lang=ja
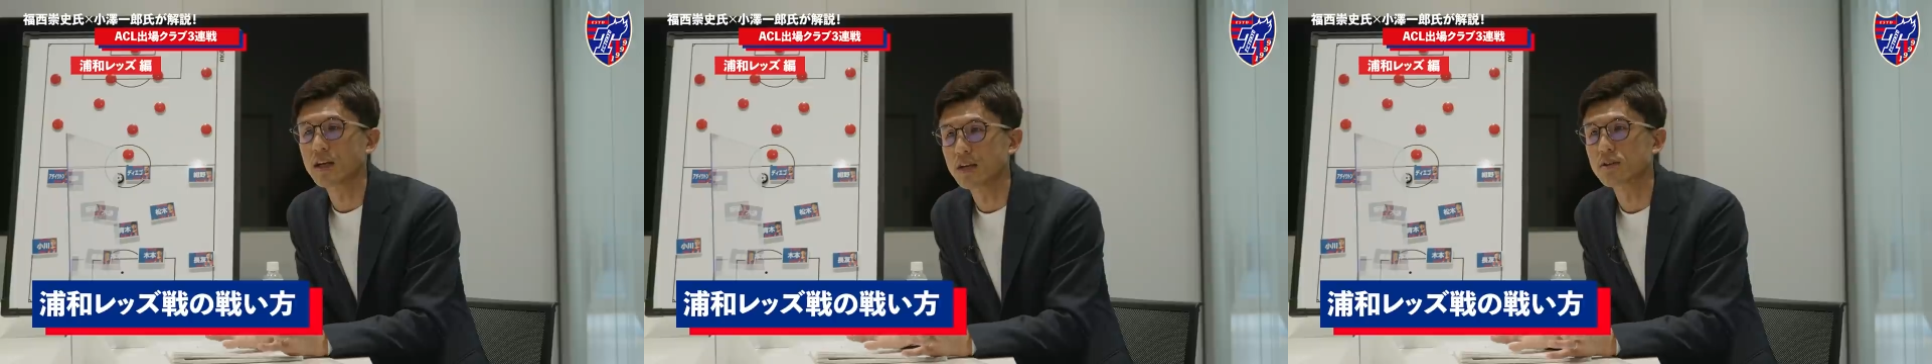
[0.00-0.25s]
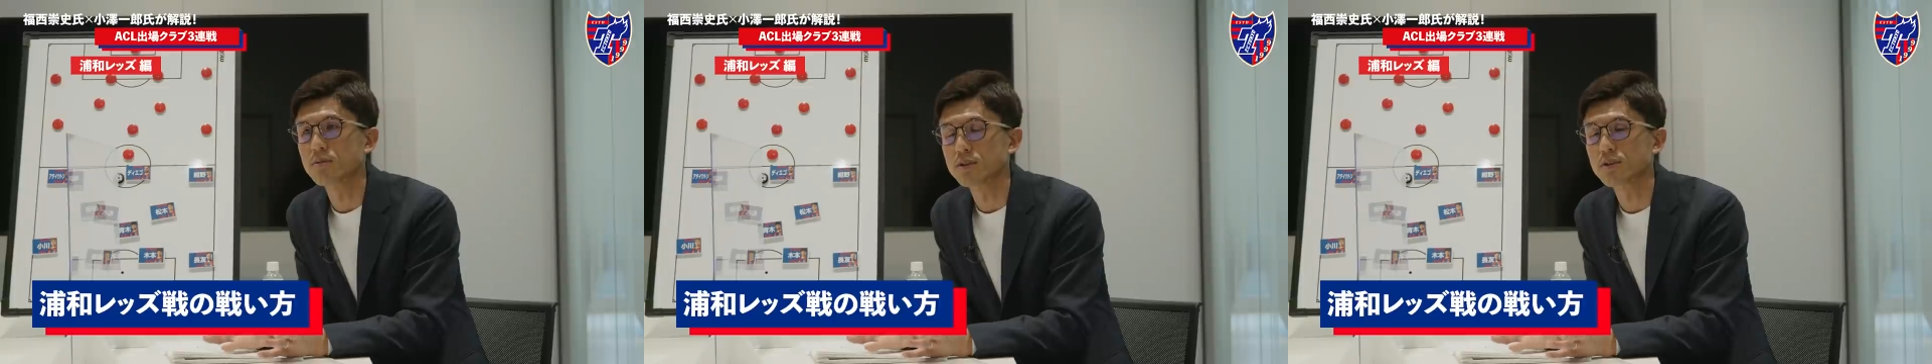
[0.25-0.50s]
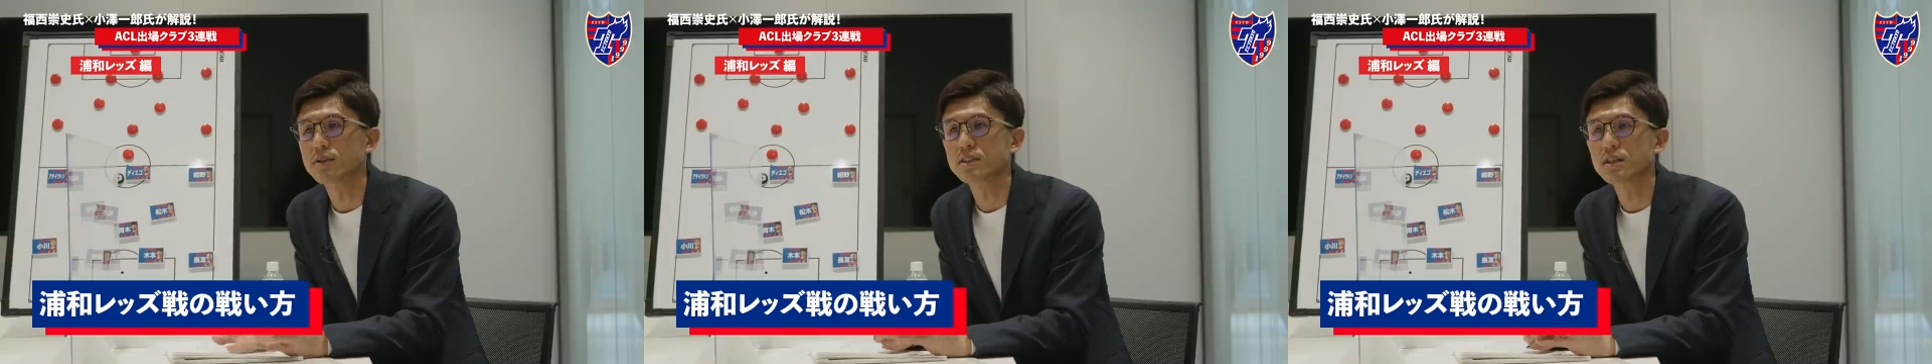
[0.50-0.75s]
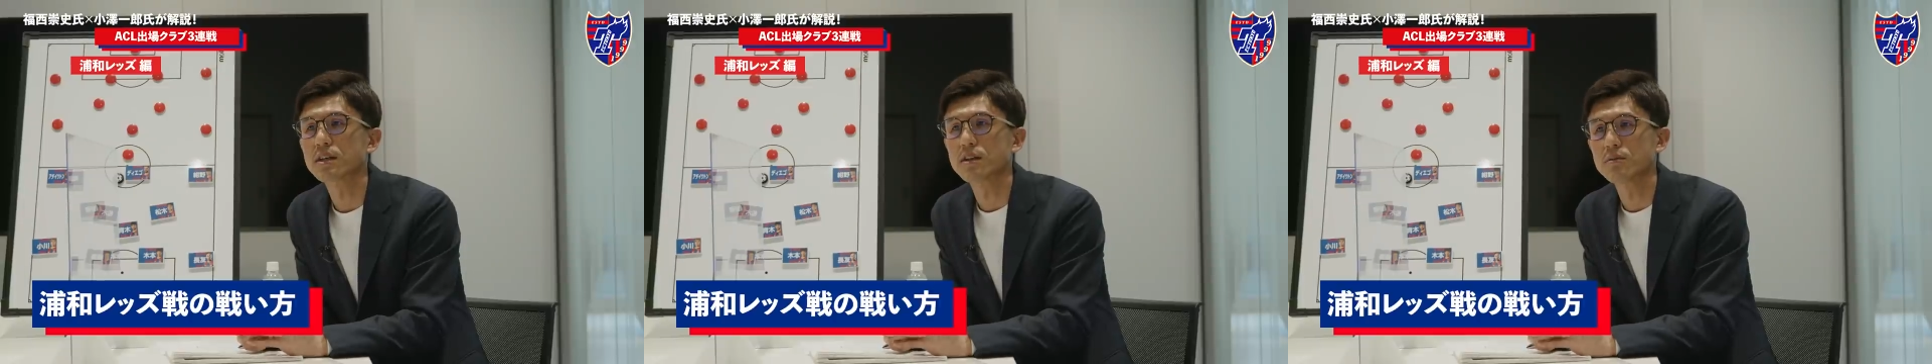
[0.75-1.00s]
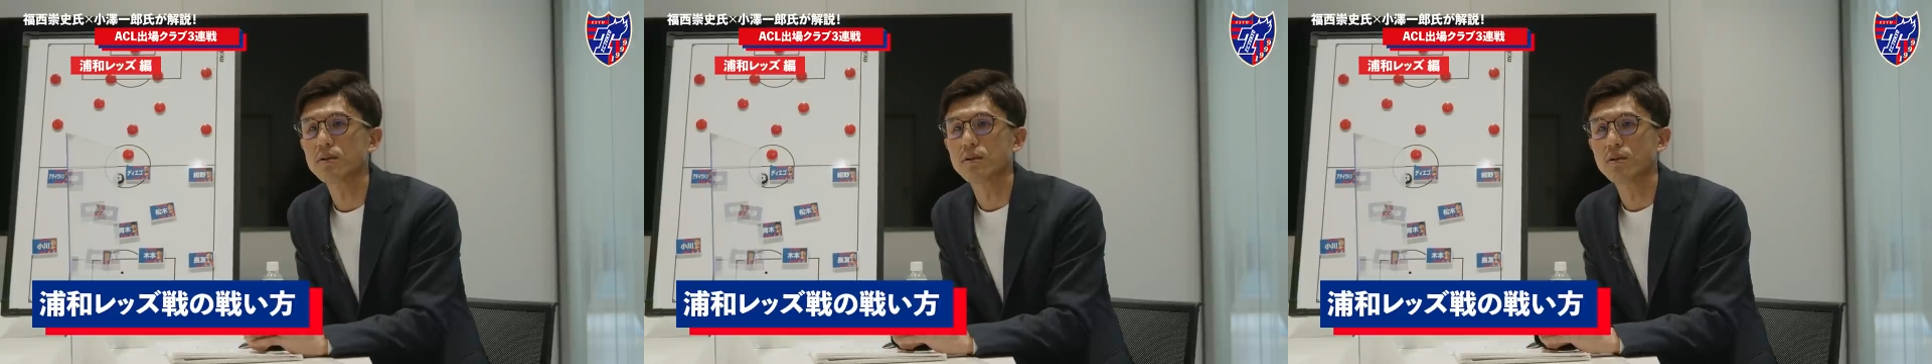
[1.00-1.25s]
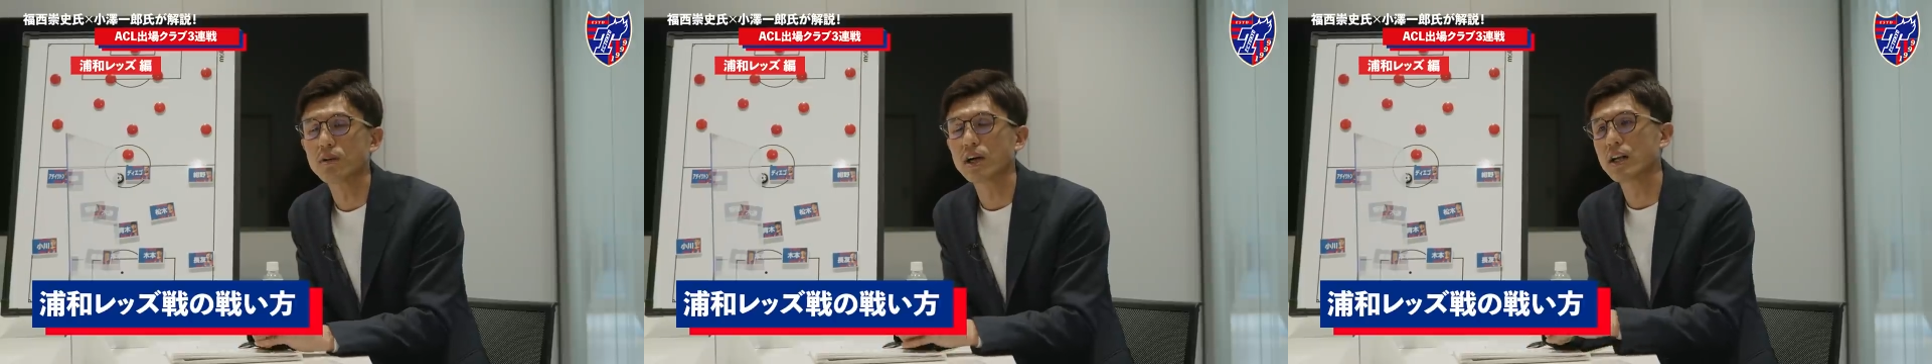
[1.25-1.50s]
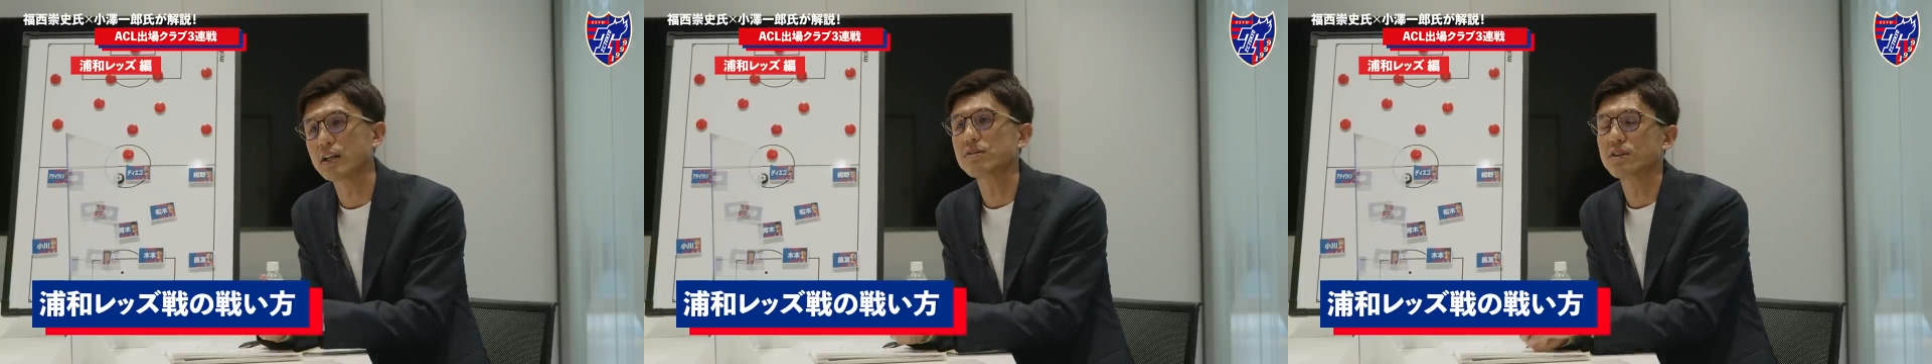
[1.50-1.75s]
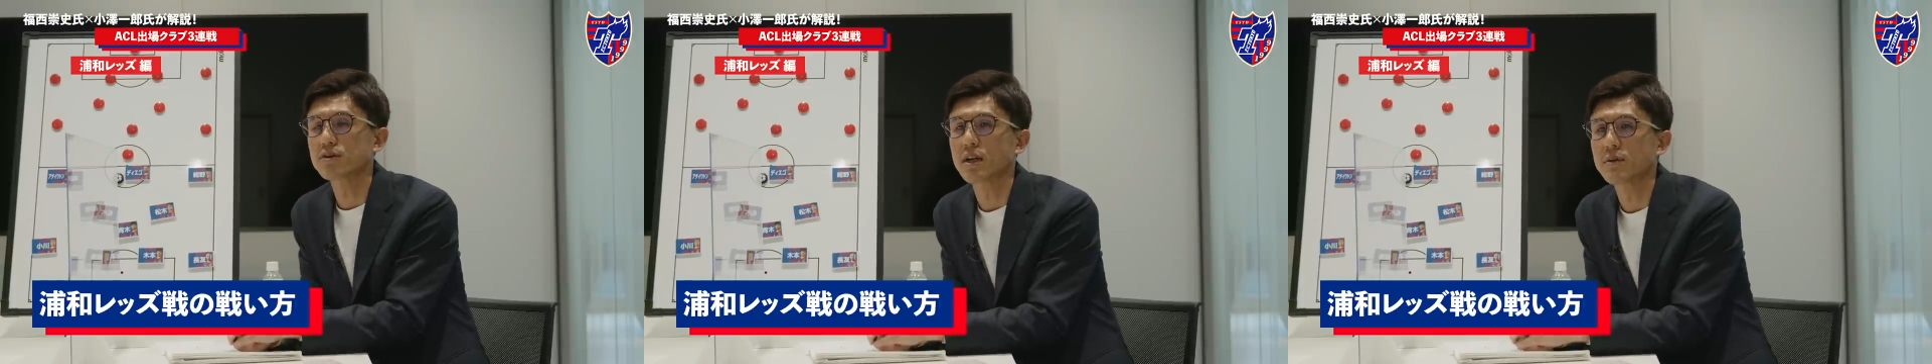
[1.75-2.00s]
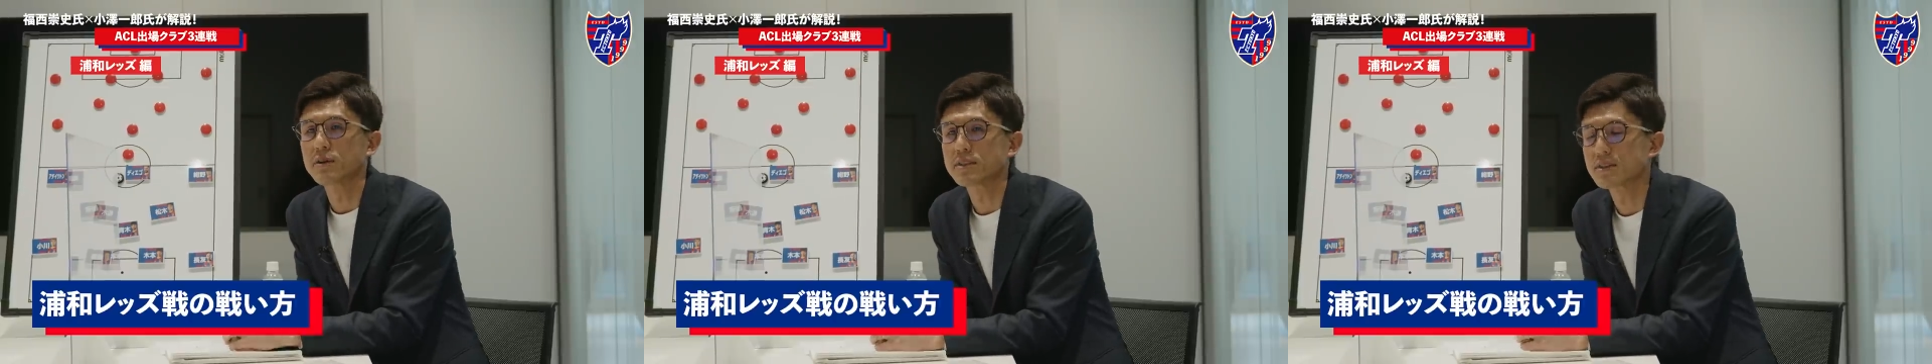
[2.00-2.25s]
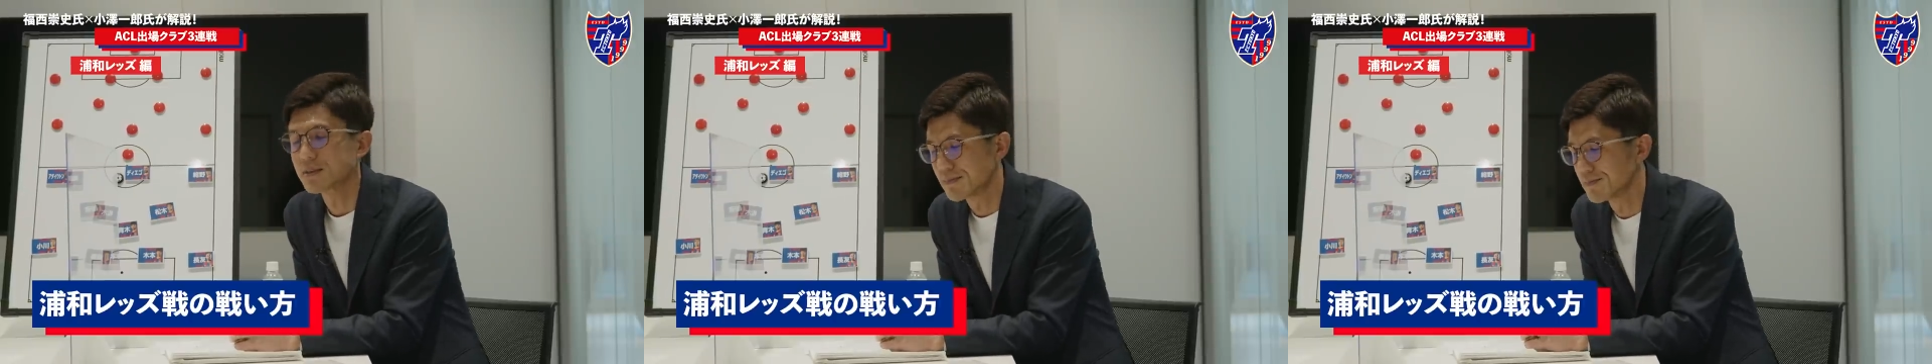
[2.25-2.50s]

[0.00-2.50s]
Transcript: ナ監督もそうでしたけども多いかなという印象はあります。